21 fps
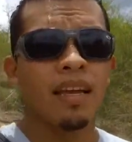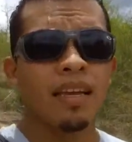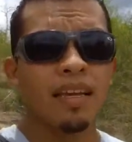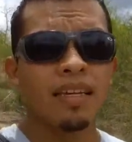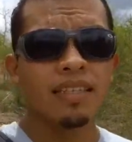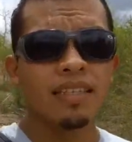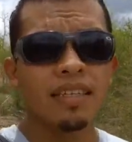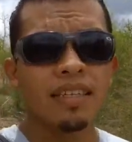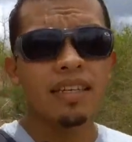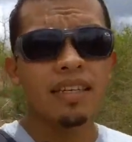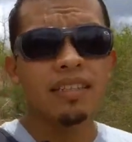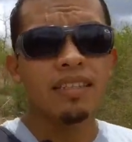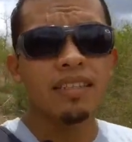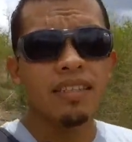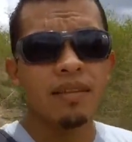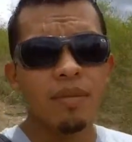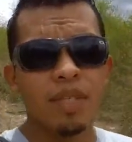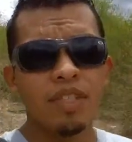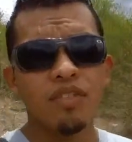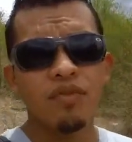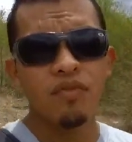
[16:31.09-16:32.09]
este
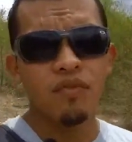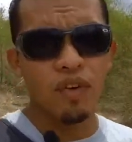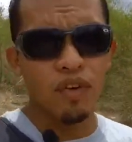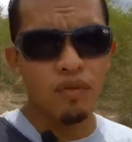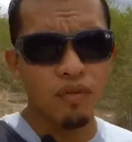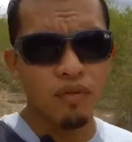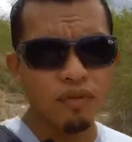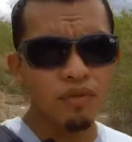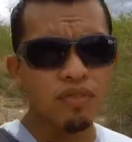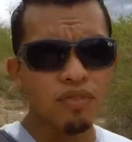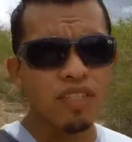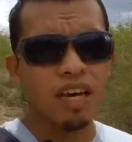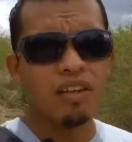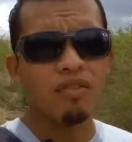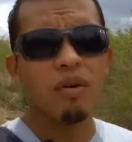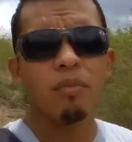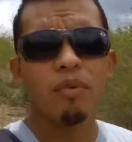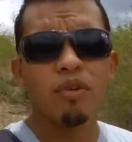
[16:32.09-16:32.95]
asentamiento fue fundado